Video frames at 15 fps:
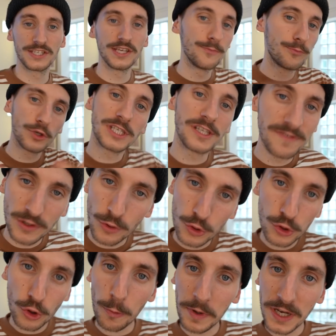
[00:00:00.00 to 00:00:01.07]
C'est une petite vidéo
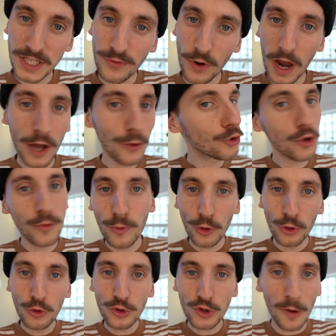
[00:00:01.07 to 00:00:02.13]
surprise, voilà, un truc
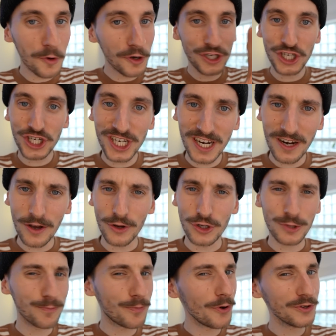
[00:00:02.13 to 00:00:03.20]
bonus en mode chill.
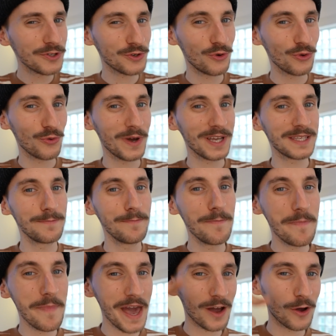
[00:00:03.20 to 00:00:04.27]
Je pense qu'on doit être
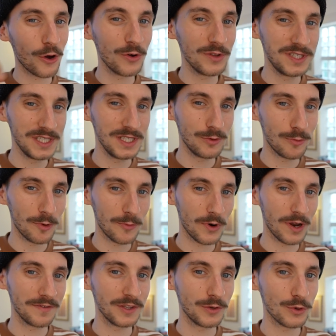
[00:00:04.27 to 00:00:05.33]
mercredi au moment où
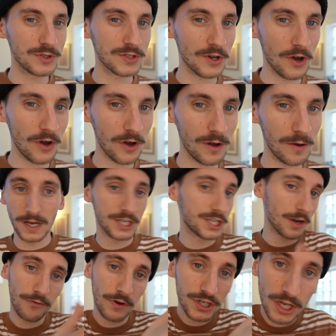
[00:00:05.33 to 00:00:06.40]
la vidéo sort. Mais à
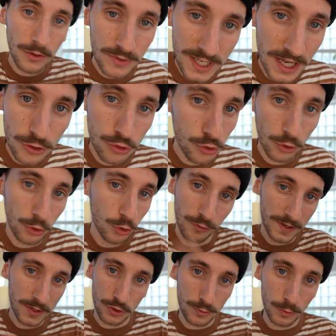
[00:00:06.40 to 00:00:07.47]
chaque fois que j'annonce un jour, de toute
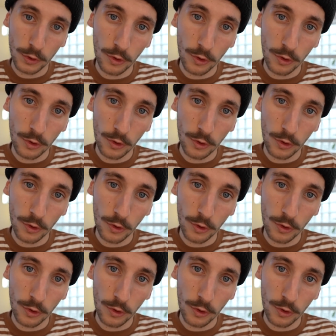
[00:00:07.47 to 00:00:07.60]
façon, je me